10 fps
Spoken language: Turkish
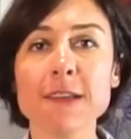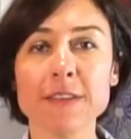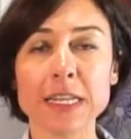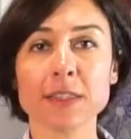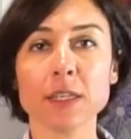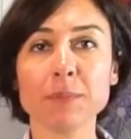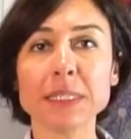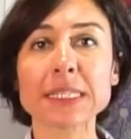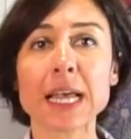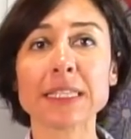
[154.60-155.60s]
evvelinde
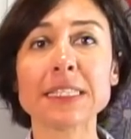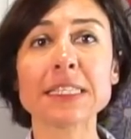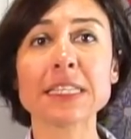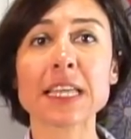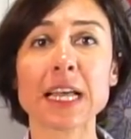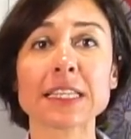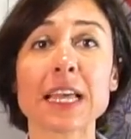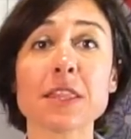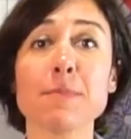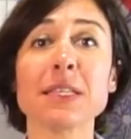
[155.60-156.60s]
biz kendisini kendi
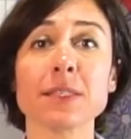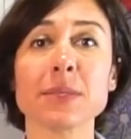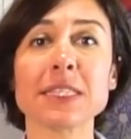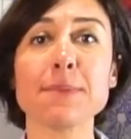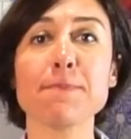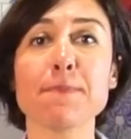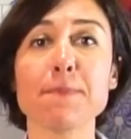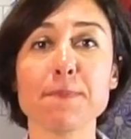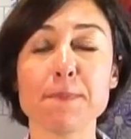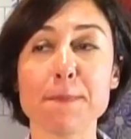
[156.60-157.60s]
kendine beslemesini
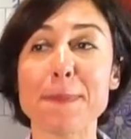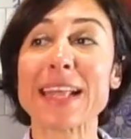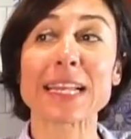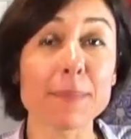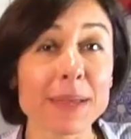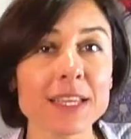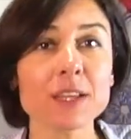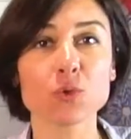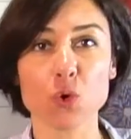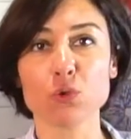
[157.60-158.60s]

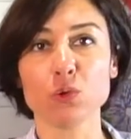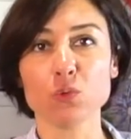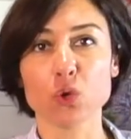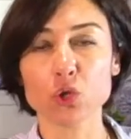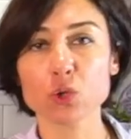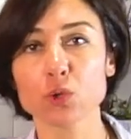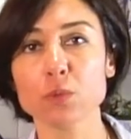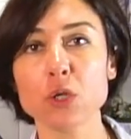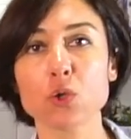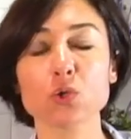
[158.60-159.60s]
beklemeyi doğru bulmuyoruz. Bunu
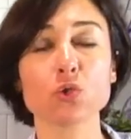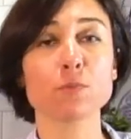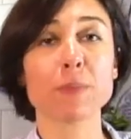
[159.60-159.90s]
biliyorsunuz